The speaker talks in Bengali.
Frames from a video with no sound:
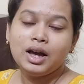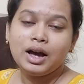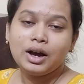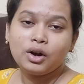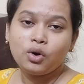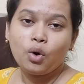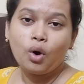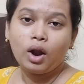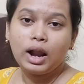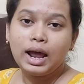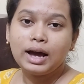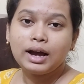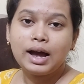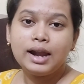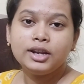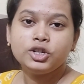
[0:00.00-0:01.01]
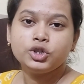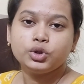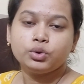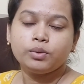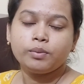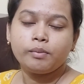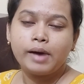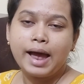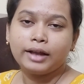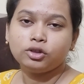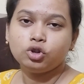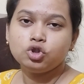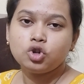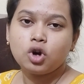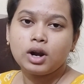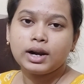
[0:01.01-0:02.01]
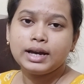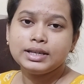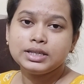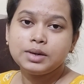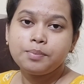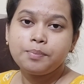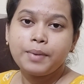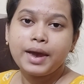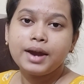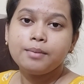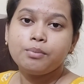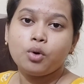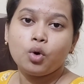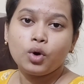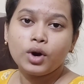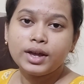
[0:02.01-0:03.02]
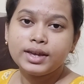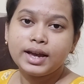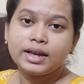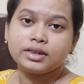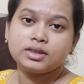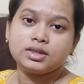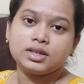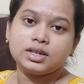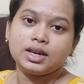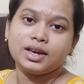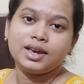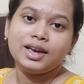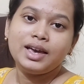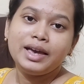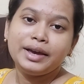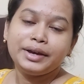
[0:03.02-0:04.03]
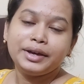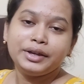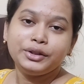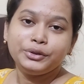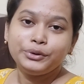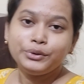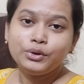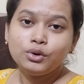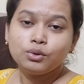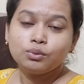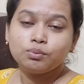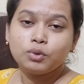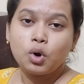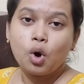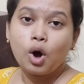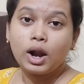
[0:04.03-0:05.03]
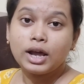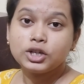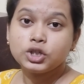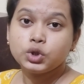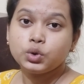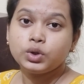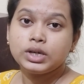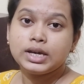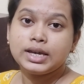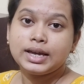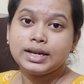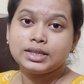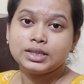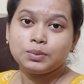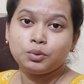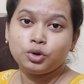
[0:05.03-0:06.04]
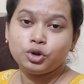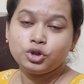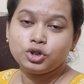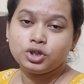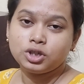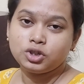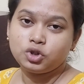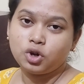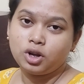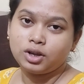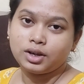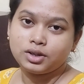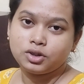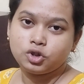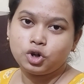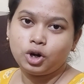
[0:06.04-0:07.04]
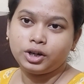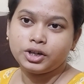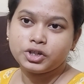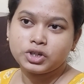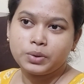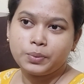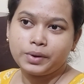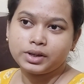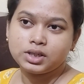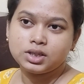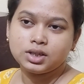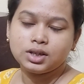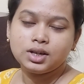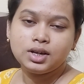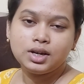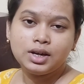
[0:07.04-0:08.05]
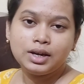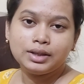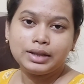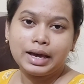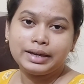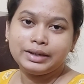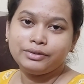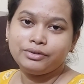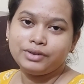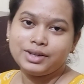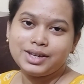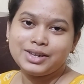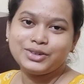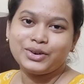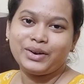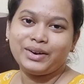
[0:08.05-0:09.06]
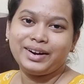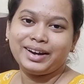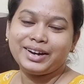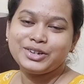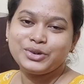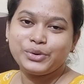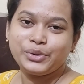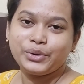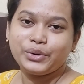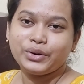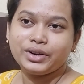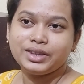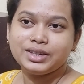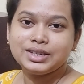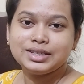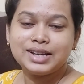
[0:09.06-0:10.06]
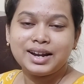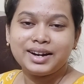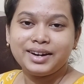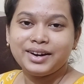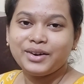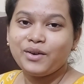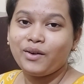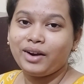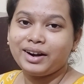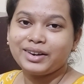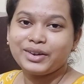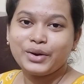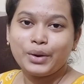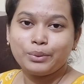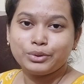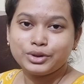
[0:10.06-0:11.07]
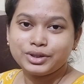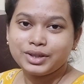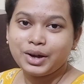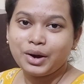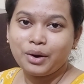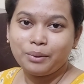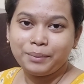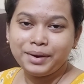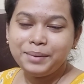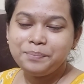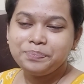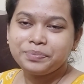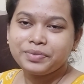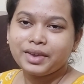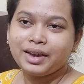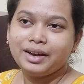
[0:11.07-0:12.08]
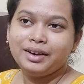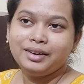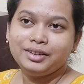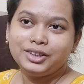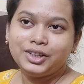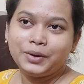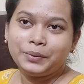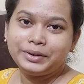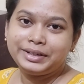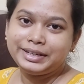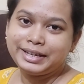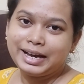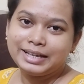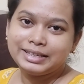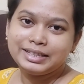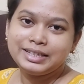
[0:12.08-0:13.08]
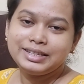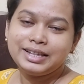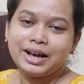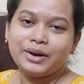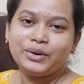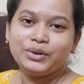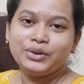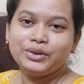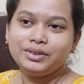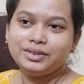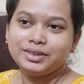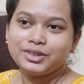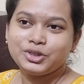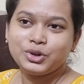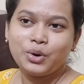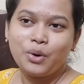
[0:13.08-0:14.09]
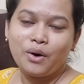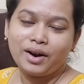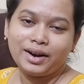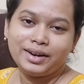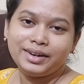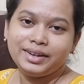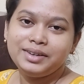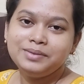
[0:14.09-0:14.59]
গলা খালি এত জল খাচ্ছি পেট ভরে যাচ্ছে কিন্তু গলা শুকিয়ে যাচ্ছে মনে হচ্ছে জল জল টেস্টটা পাচ্ছে তাই ফ্রিজে জল রাখা শুরু করে দিয়েছি জানি না গলার কি অবস্থা হবে তবে ঠিক আছে তাও কিছু করার নেই